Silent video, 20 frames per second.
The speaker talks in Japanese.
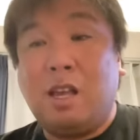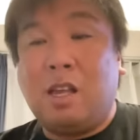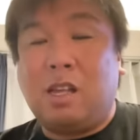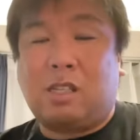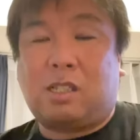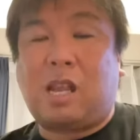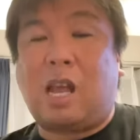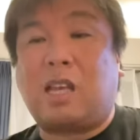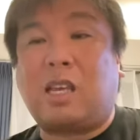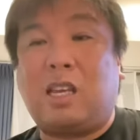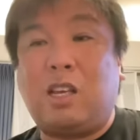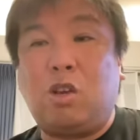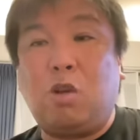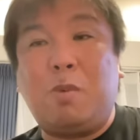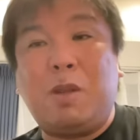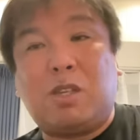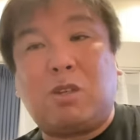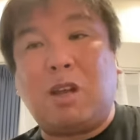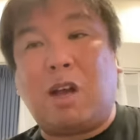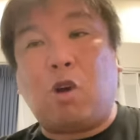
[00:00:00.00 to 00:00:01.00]
さっきの
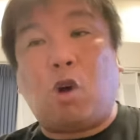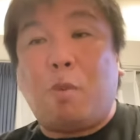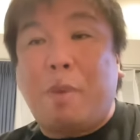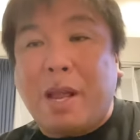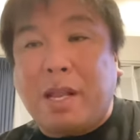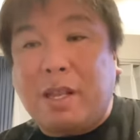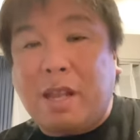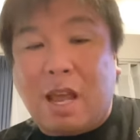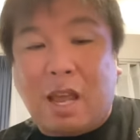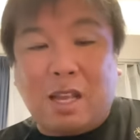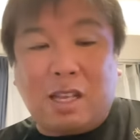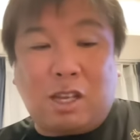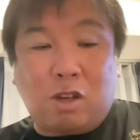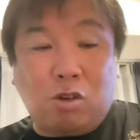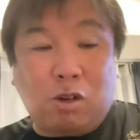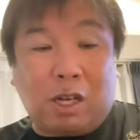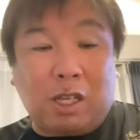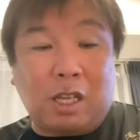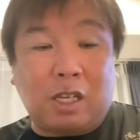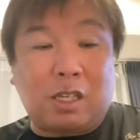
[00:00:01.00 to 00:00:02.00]
ミスはごめんねってい
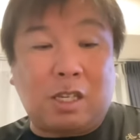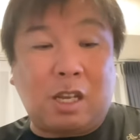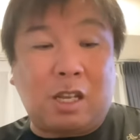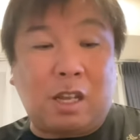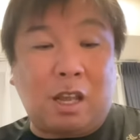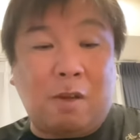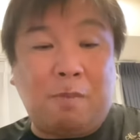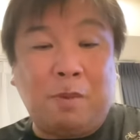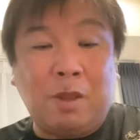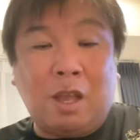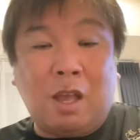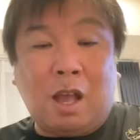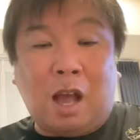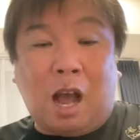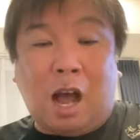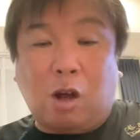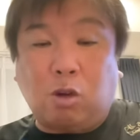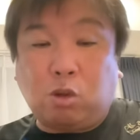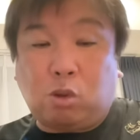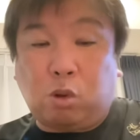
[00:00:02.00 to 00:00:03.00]
う形でね、
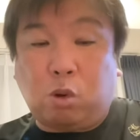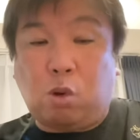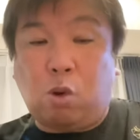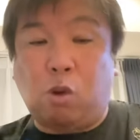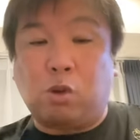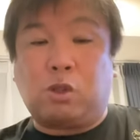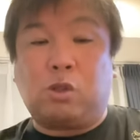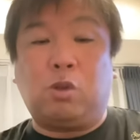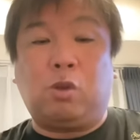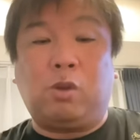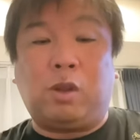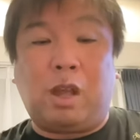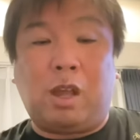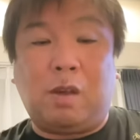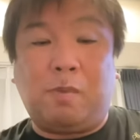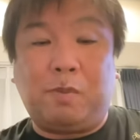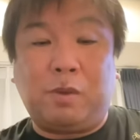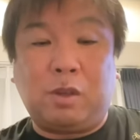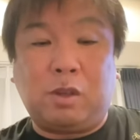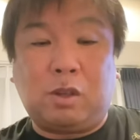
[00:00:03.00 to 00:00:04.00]
アウトコースの
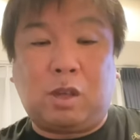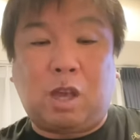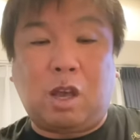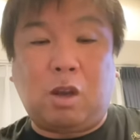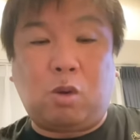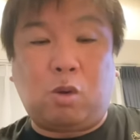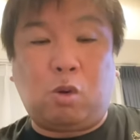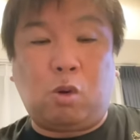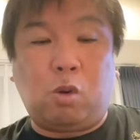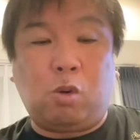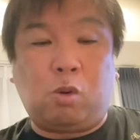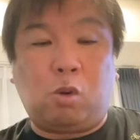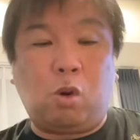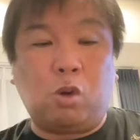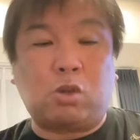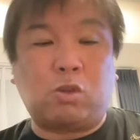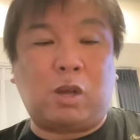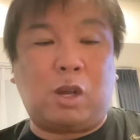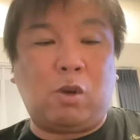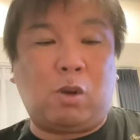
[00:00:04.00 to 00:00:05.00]
ね、結構
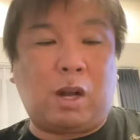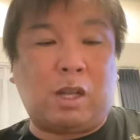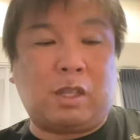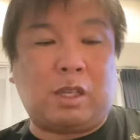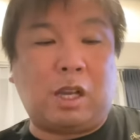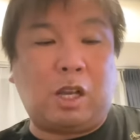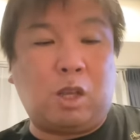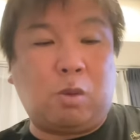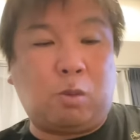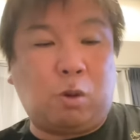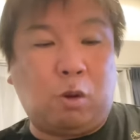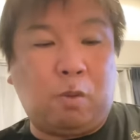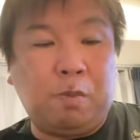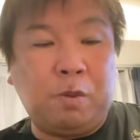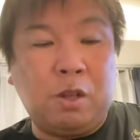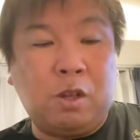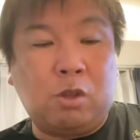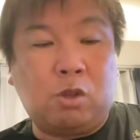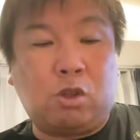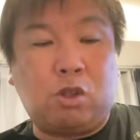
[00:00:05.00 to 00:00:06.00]
コースは良かったけども、
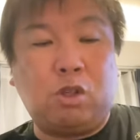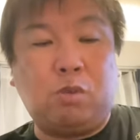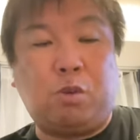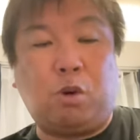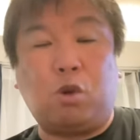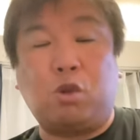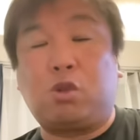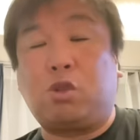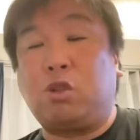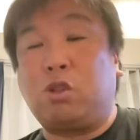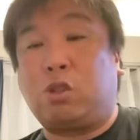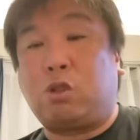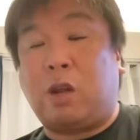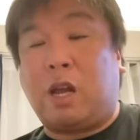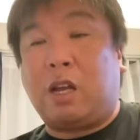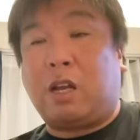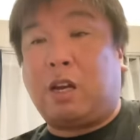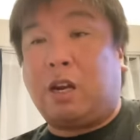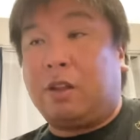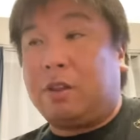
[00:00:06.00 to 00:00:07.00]

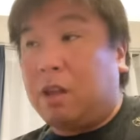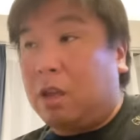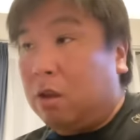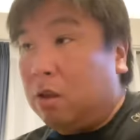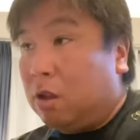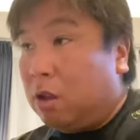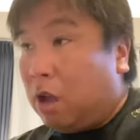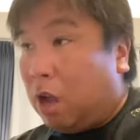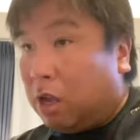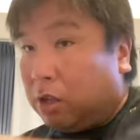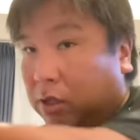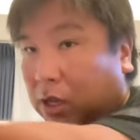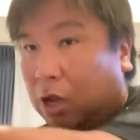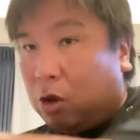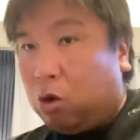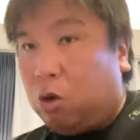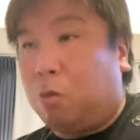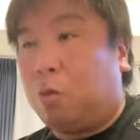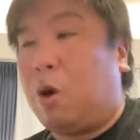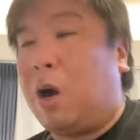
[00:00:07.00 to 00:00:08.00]
ツーボールツーストライクからね、反対
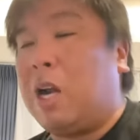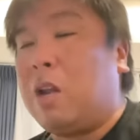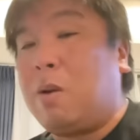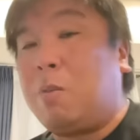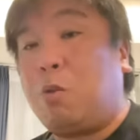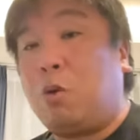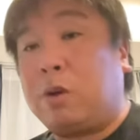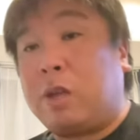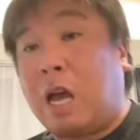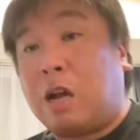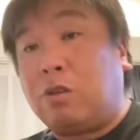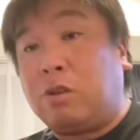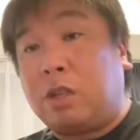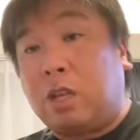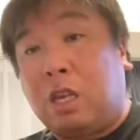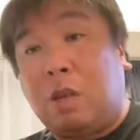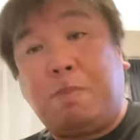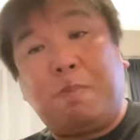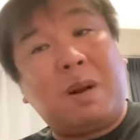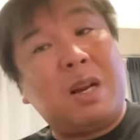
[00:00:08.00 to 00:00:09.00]
方向。もうあれはもう逆に
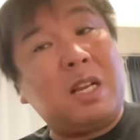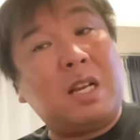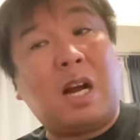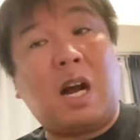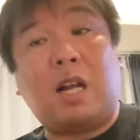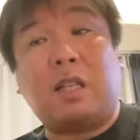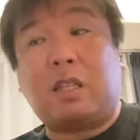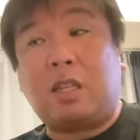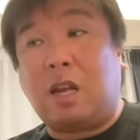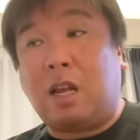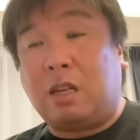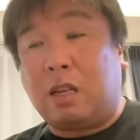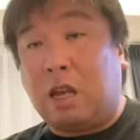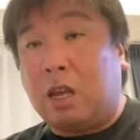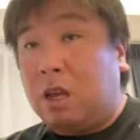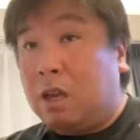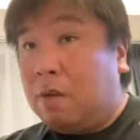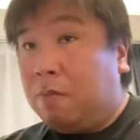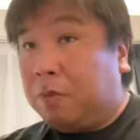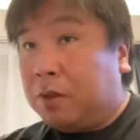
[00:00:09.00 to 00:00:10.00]
引っ張りにかかってないね。
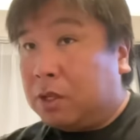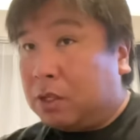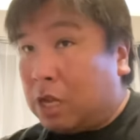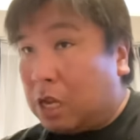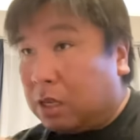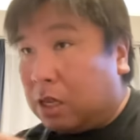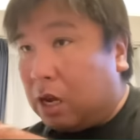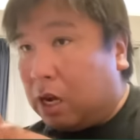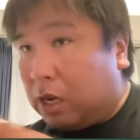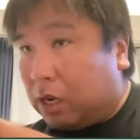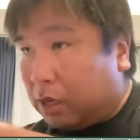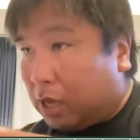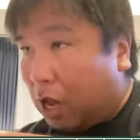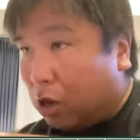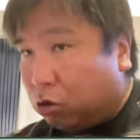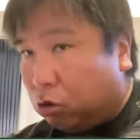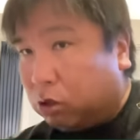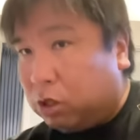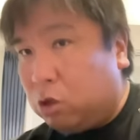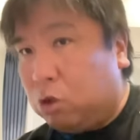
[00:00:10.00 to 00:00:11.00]
センターから
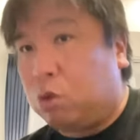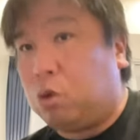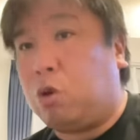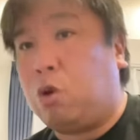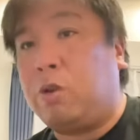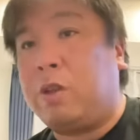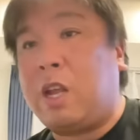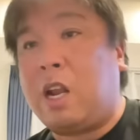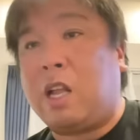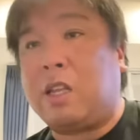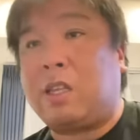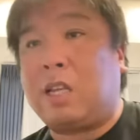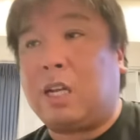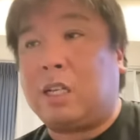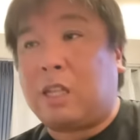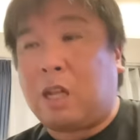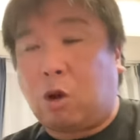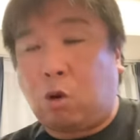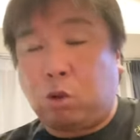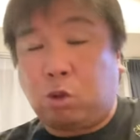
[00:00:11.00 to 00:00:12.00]
逆っていうところを狙って
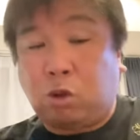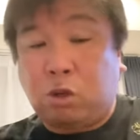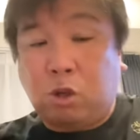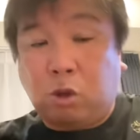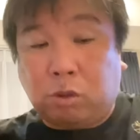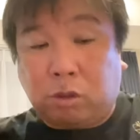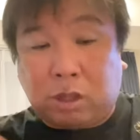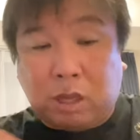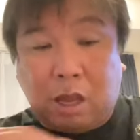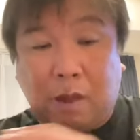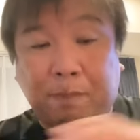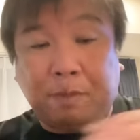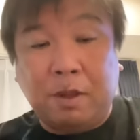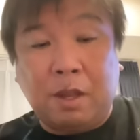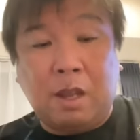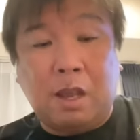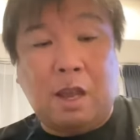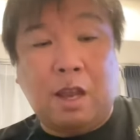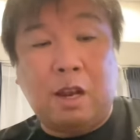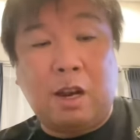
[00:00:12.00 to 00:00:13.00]
たことによって、
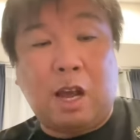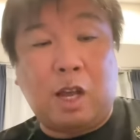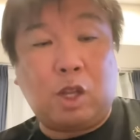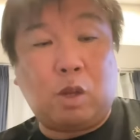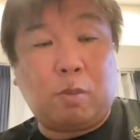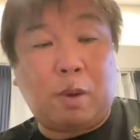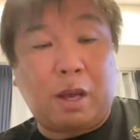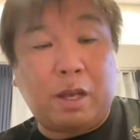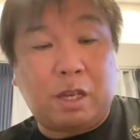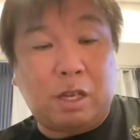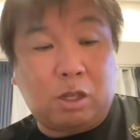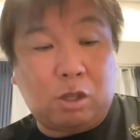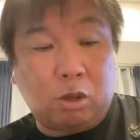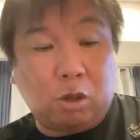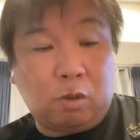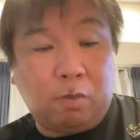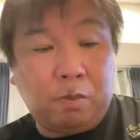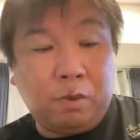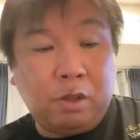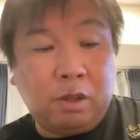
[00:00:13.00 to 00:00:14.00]
えー、ライト前
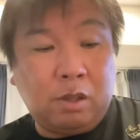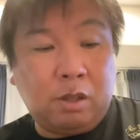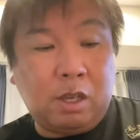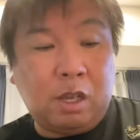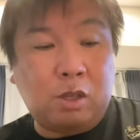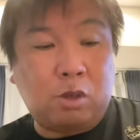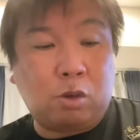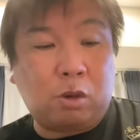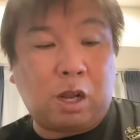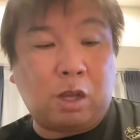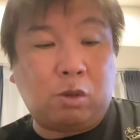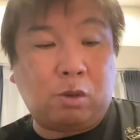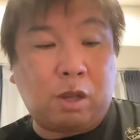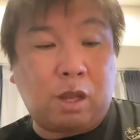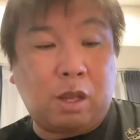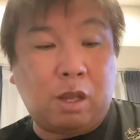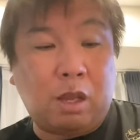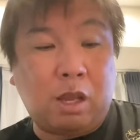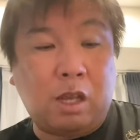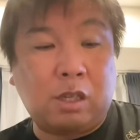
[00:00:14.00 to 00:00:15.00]
ヒット。で、その後
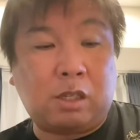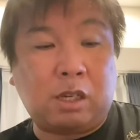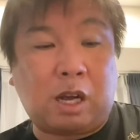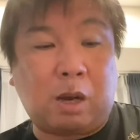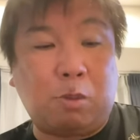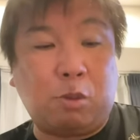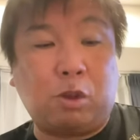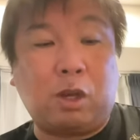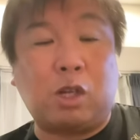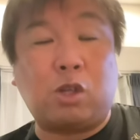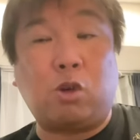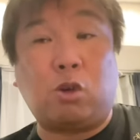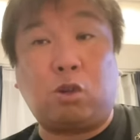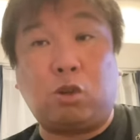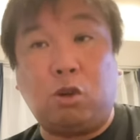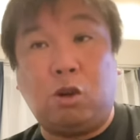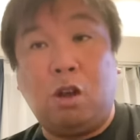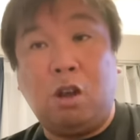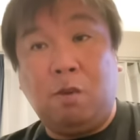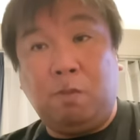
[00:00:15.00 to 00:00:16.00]
ね、坂本が初
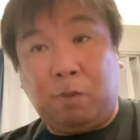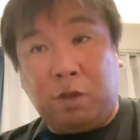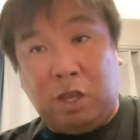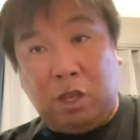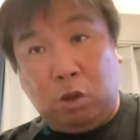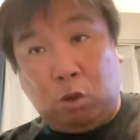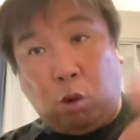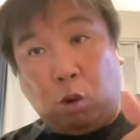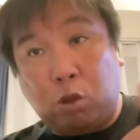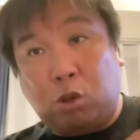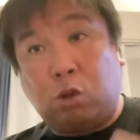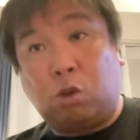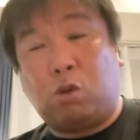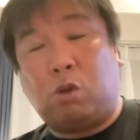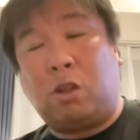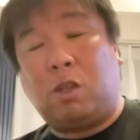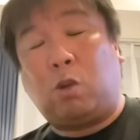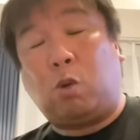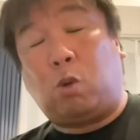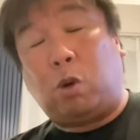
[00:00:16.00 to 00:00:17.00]
球、インコースの
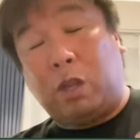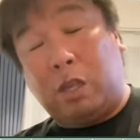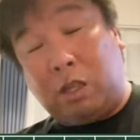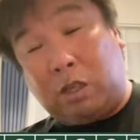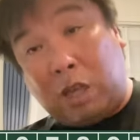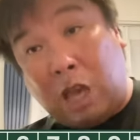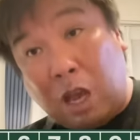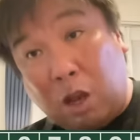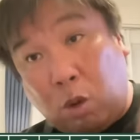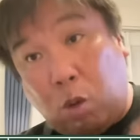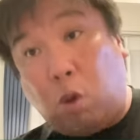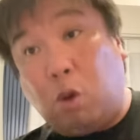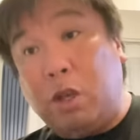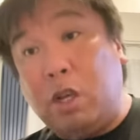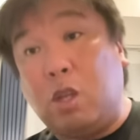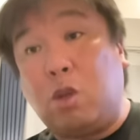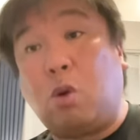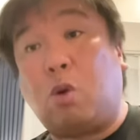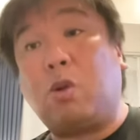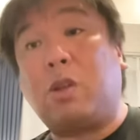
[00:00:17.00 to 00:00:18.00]
ストレート、これ結構
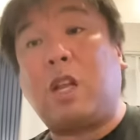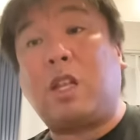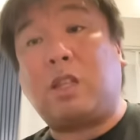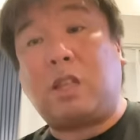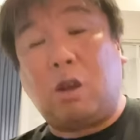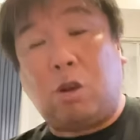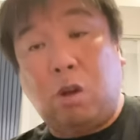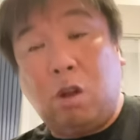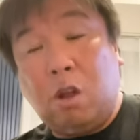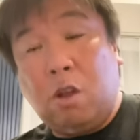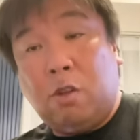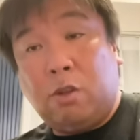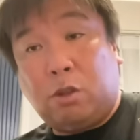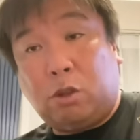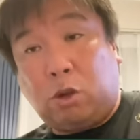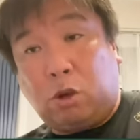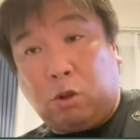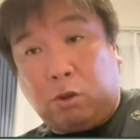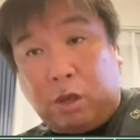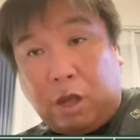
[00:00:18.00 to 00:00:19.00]
いいところだったよ。
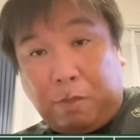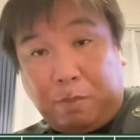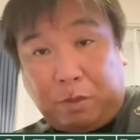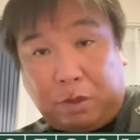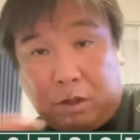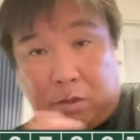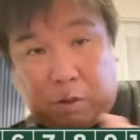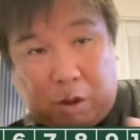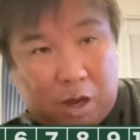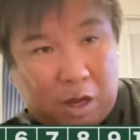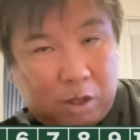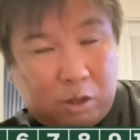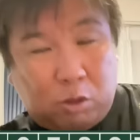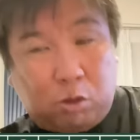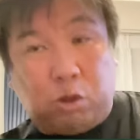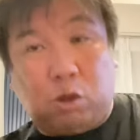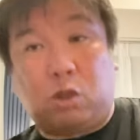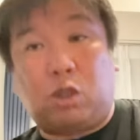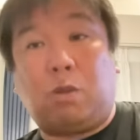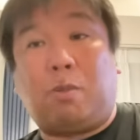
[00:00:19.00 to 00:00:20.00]
それをね、カーンと
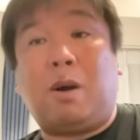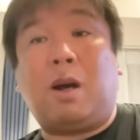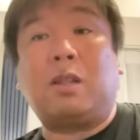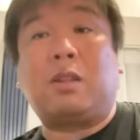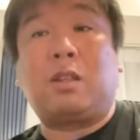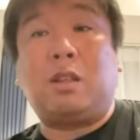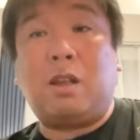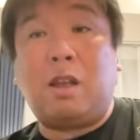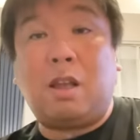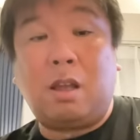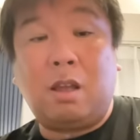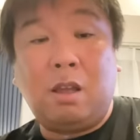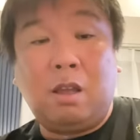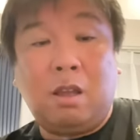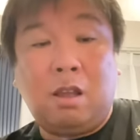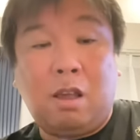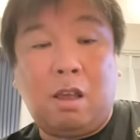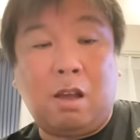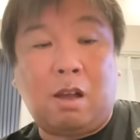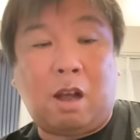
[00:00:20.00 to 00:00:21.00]
くるっと回ってね、
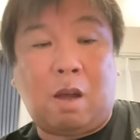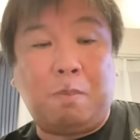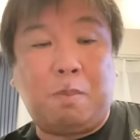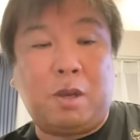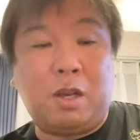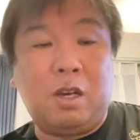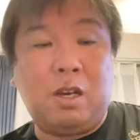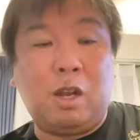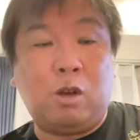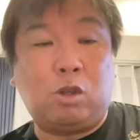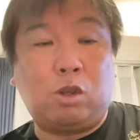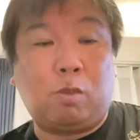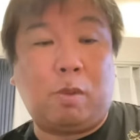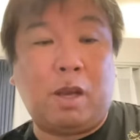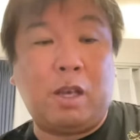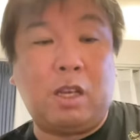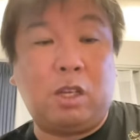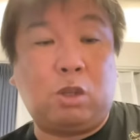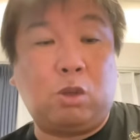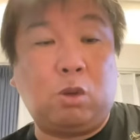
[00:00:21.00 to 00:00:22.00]
え完璧にレフト
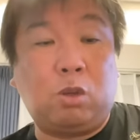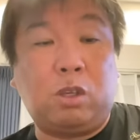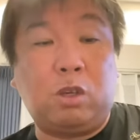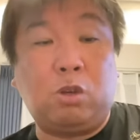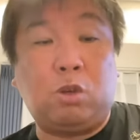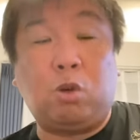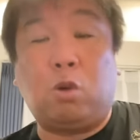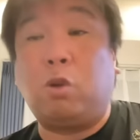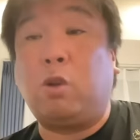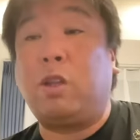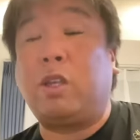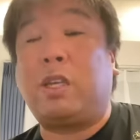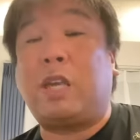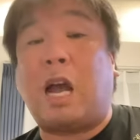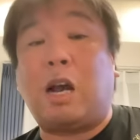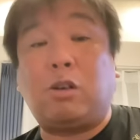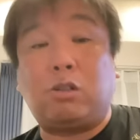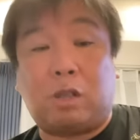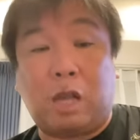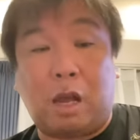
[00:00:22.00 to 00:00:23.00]
前ヒットっていうところで
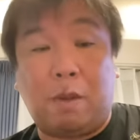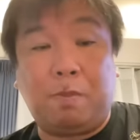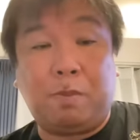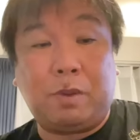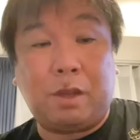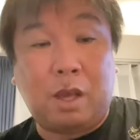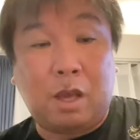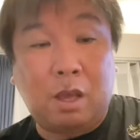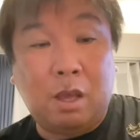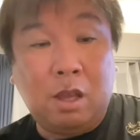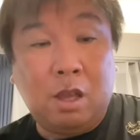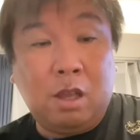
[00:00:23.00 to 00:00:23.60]
逆転。ね。